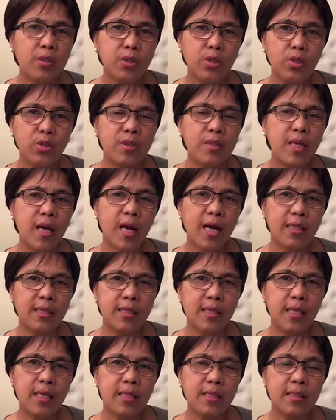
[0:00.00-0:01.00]
Diyos sa
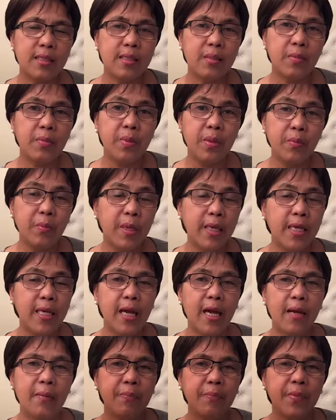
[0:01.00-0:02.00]
atin sa
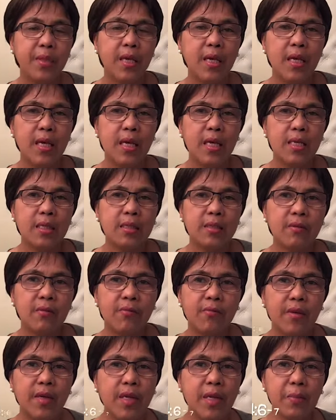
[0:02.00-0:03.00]
Biblia. Sa
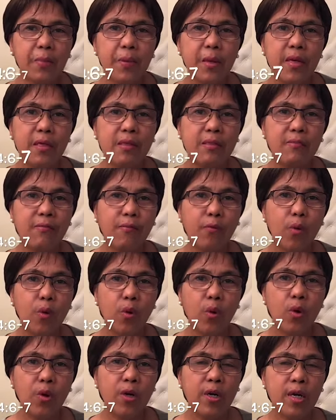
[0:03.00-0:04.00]
Philippians
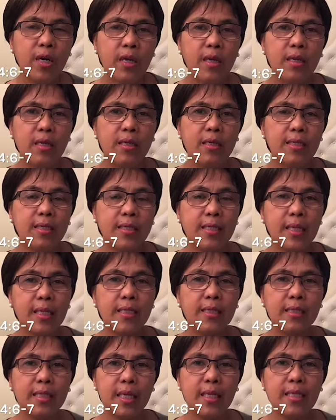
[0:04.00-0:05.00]
4,
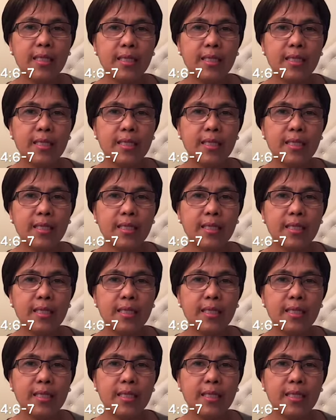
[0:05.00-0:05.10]
6 and